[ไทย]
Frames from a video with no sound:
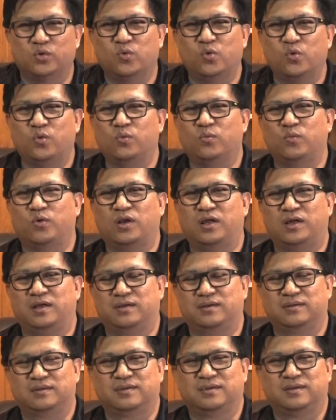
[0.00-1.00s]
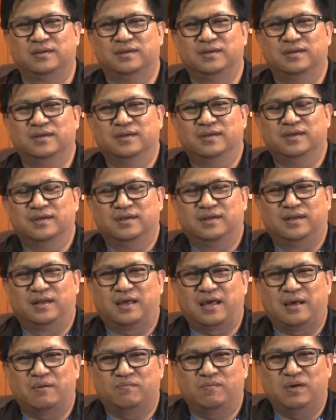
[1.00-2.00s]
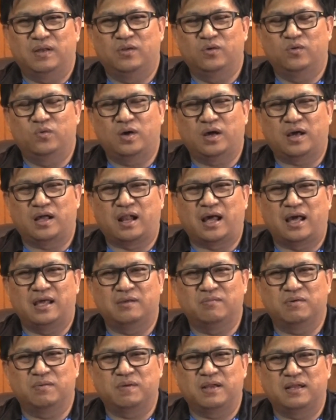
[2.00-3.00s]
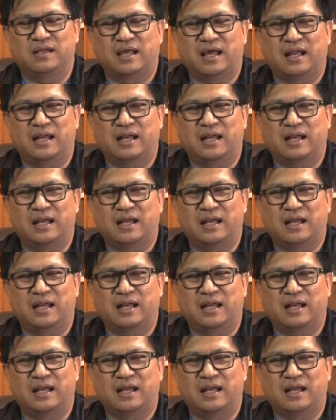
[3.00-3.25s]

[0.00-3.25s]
คุกกันหมดละนะครับไม่รู้ว่าใครไปเป็นแกน